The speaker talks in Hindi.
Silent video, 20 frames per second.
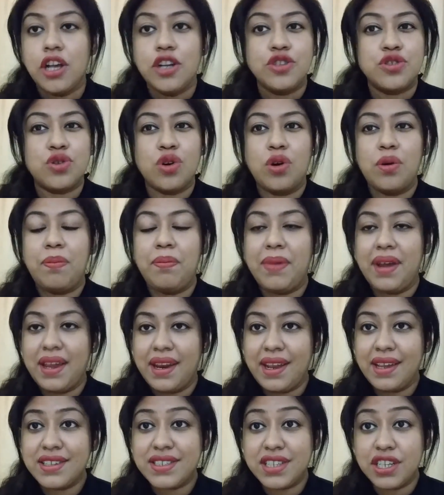सो
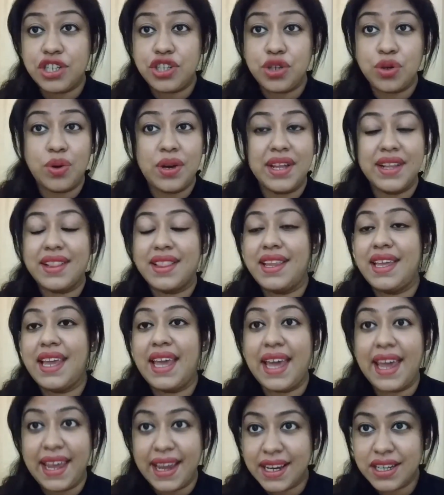मेरी शेड्यूल इतनी
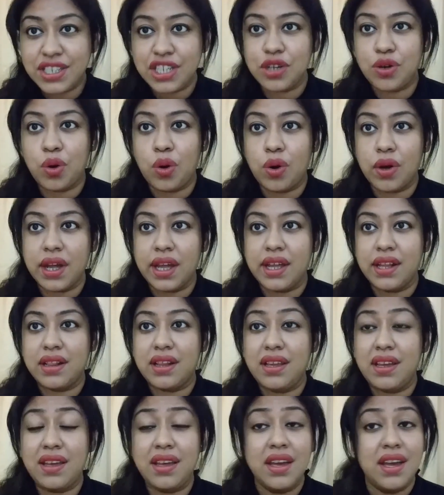हेक्टिक हो गई
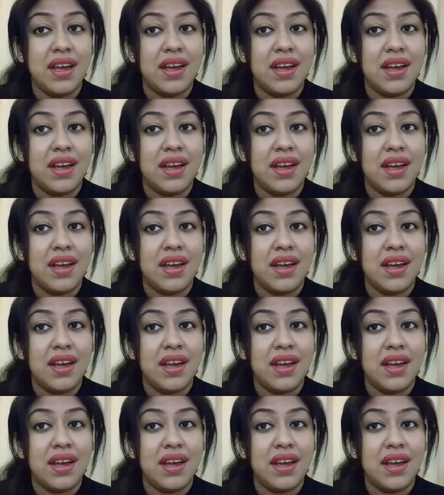थी